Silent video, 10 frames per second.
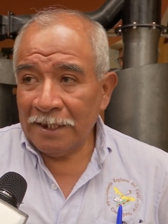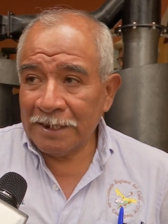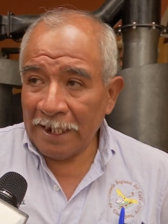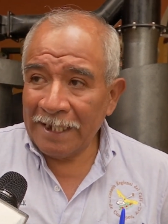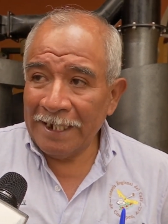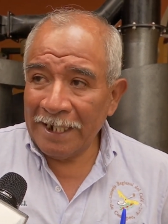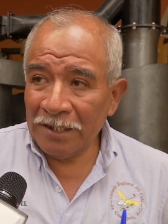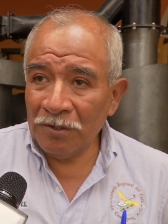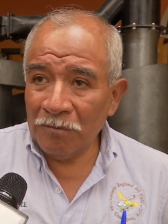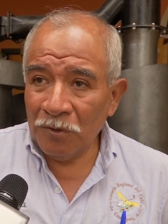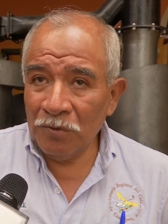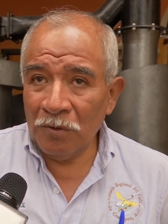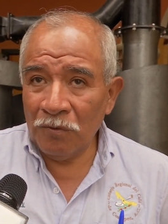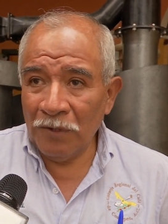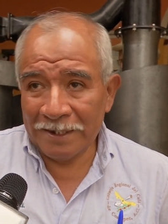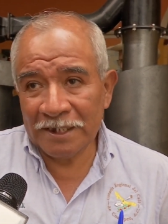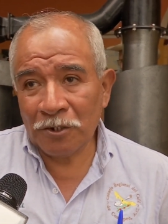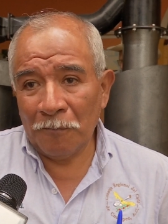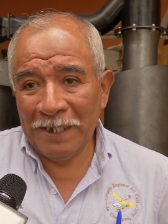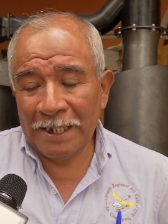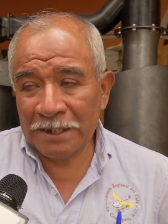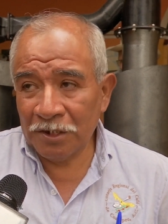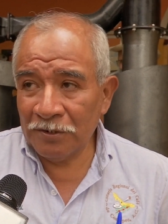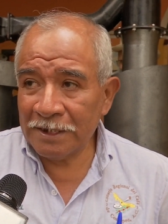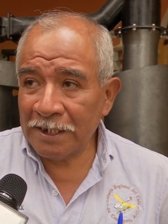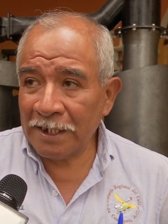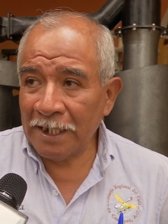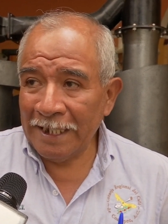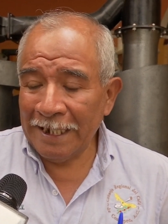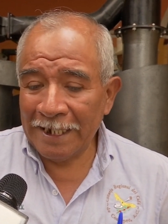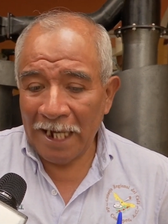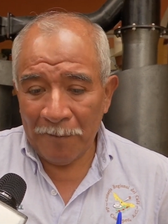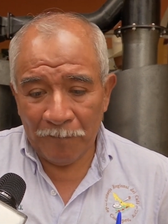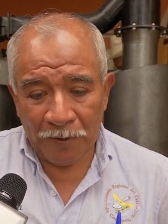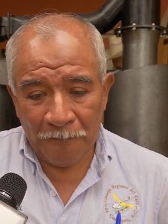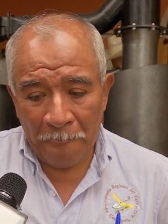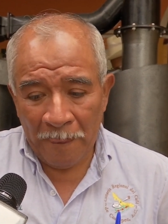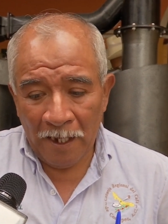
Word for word: está generando muy fuertes complicaciones en, el campo.